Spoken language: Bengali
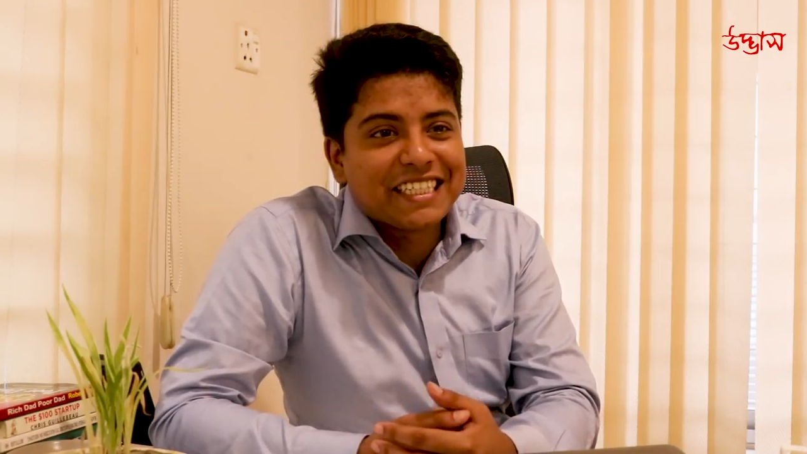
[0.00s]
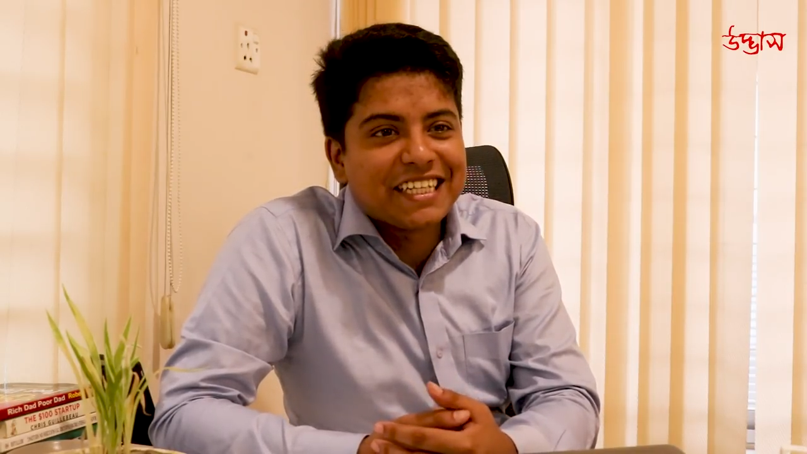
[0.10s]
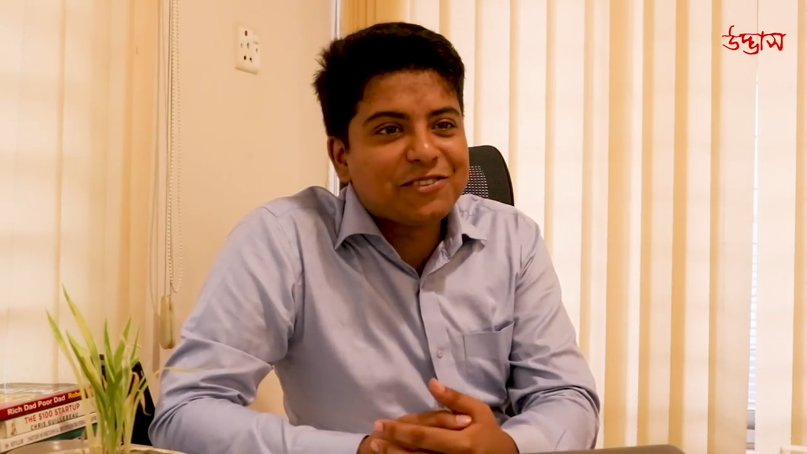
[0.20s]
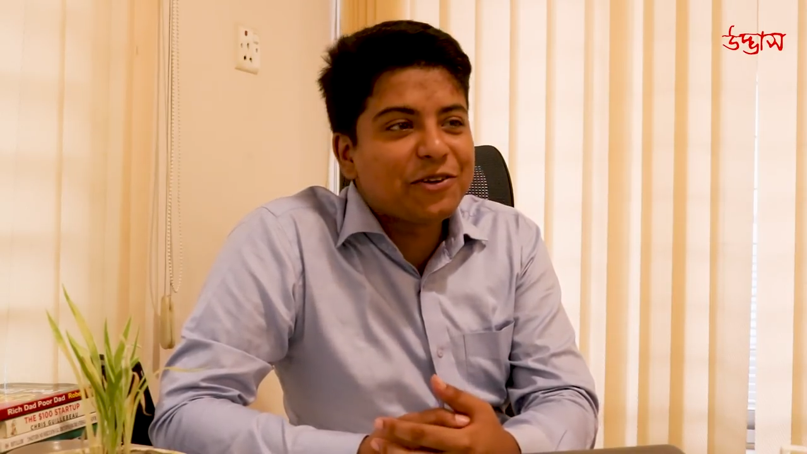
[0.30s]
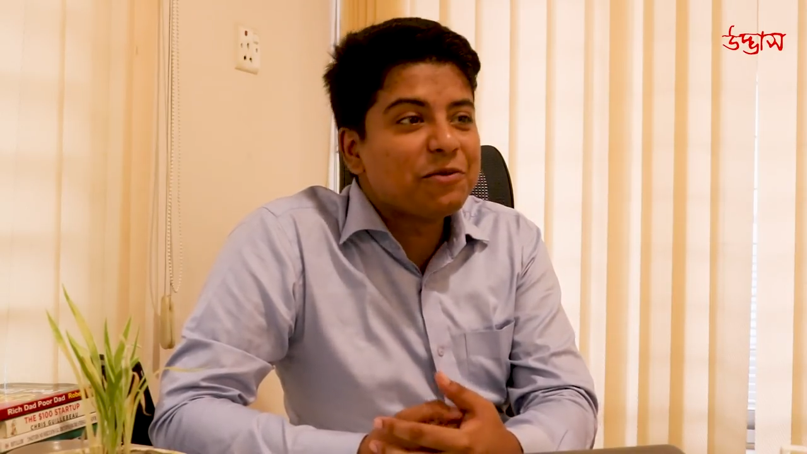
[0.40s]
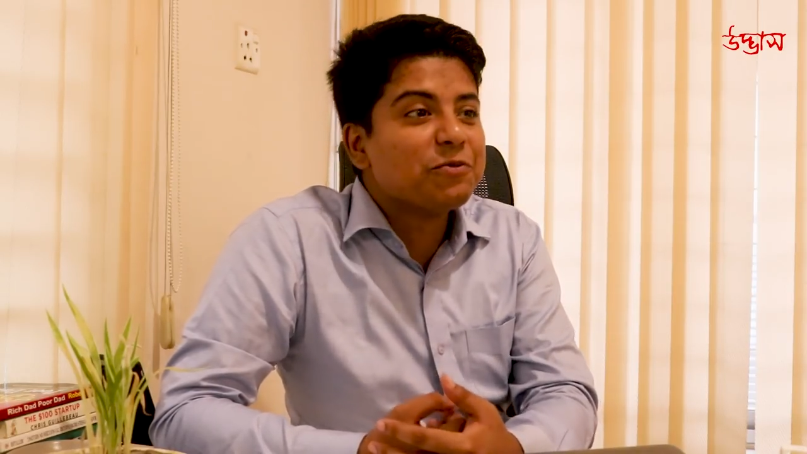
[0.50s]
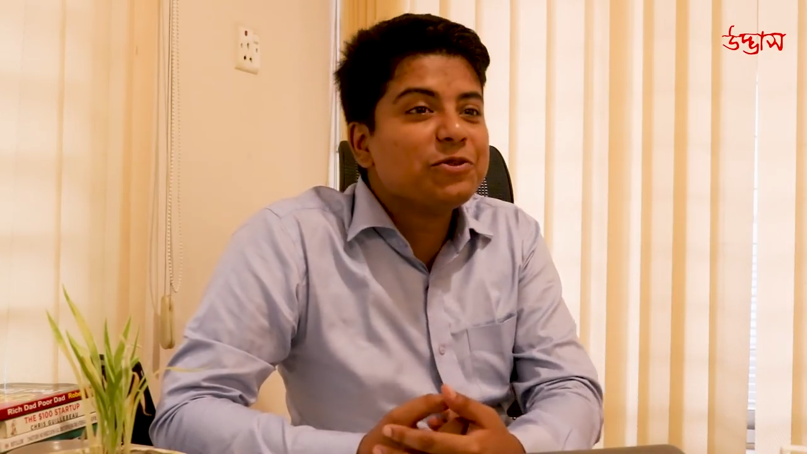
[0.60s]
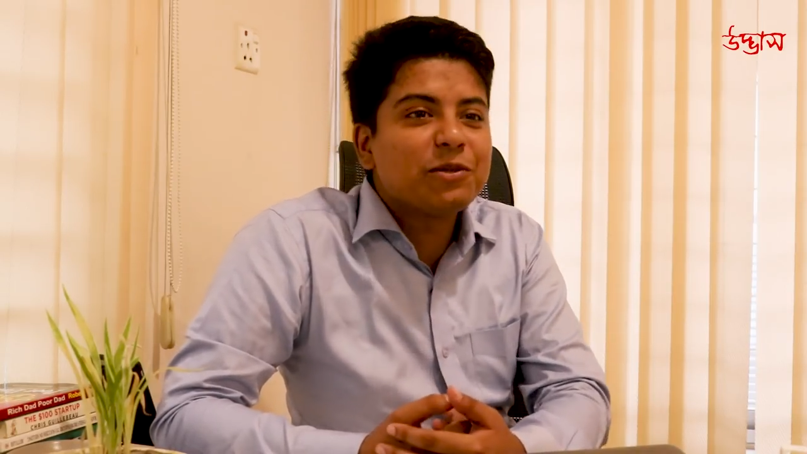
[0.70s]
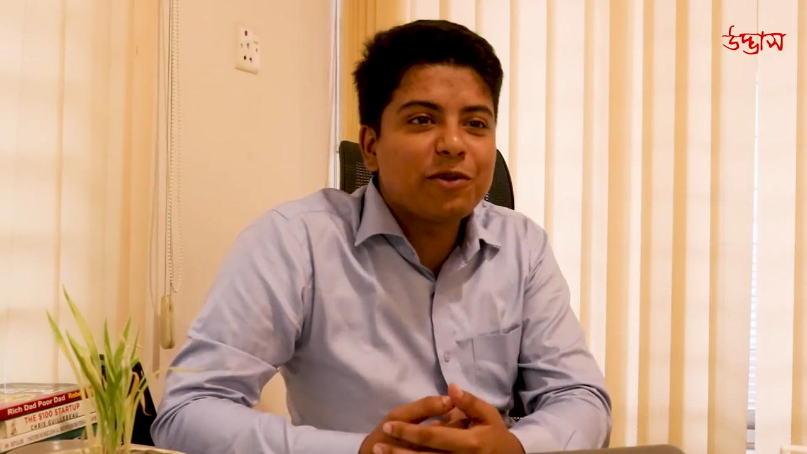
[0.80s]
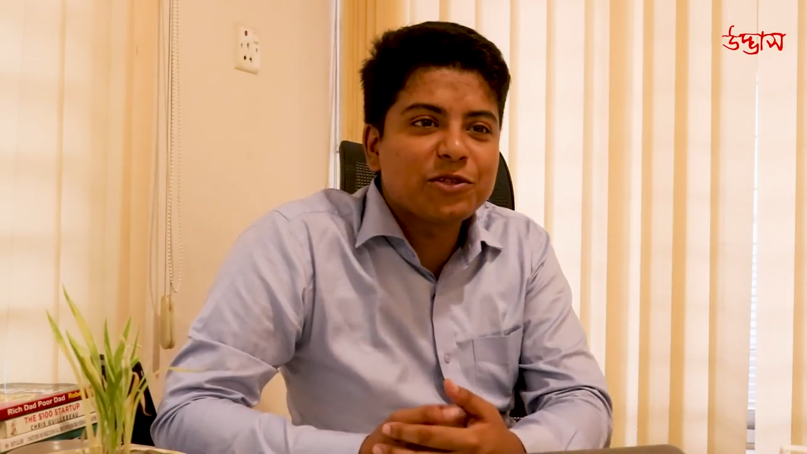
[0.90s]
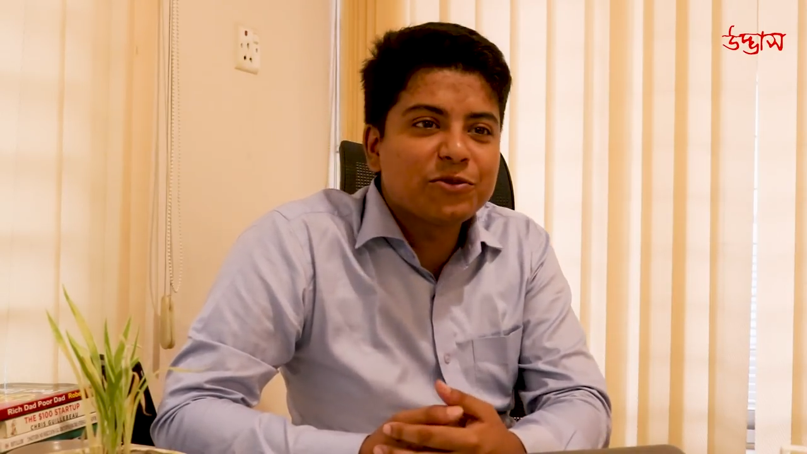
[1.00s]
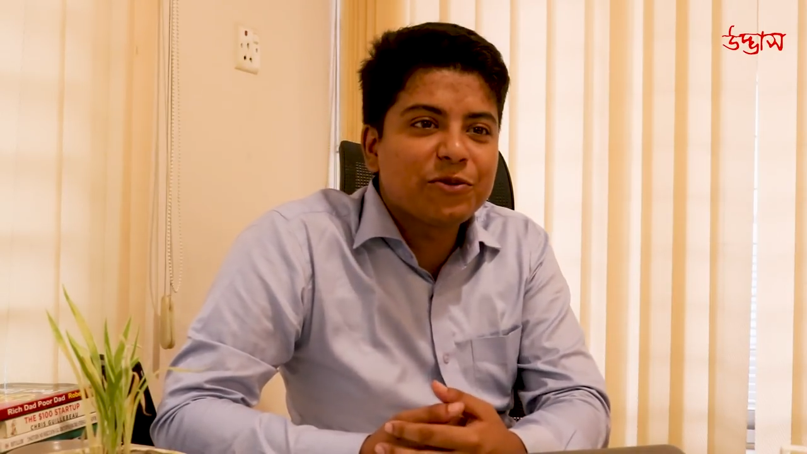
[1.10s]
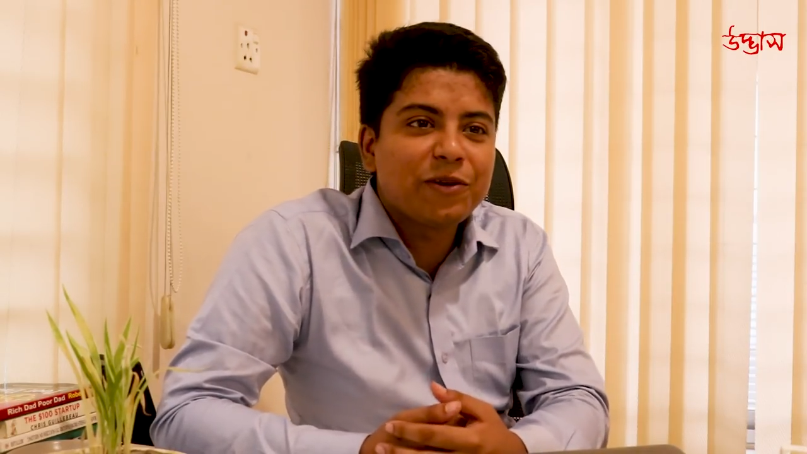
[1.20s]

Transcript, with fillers: দিকে যখন আমি বুঝে পড়া শুরু